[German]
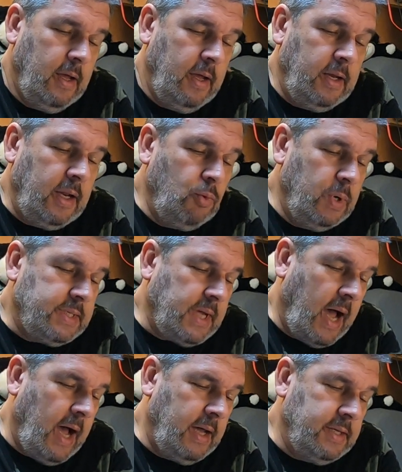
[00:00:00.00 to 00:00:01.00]
In den
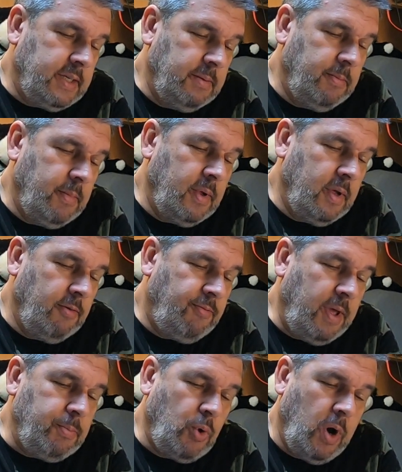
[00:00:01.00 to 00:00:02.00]
USA ist im äh,
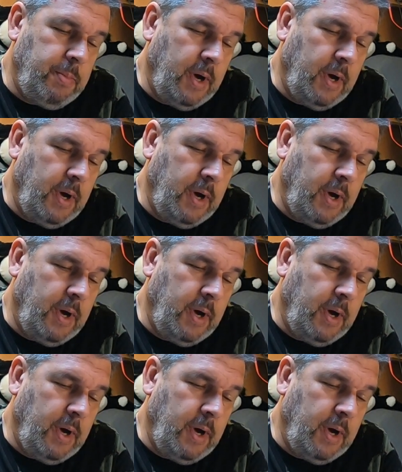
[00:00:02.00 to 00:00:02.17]
Februar